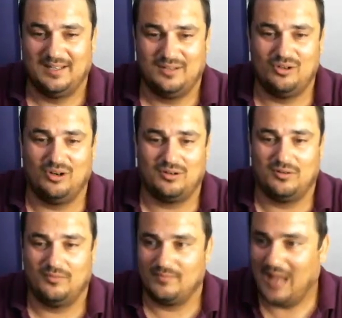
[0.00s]
yok.
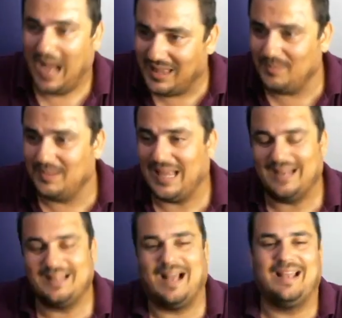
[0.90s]
Hadi bir tane
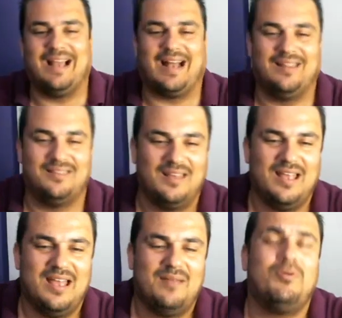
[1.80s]
daha yakan.
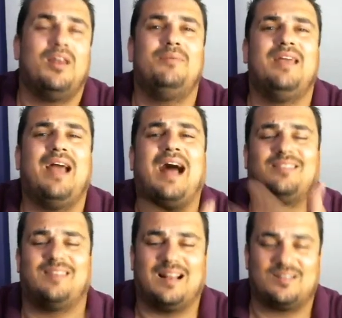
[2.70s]
Böyle bir
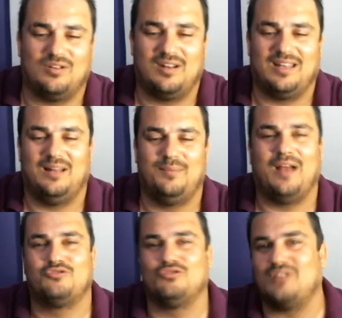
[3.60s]
atraksiyona girelim. Ya
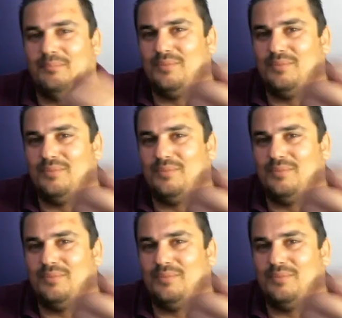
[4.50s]
şuradan bir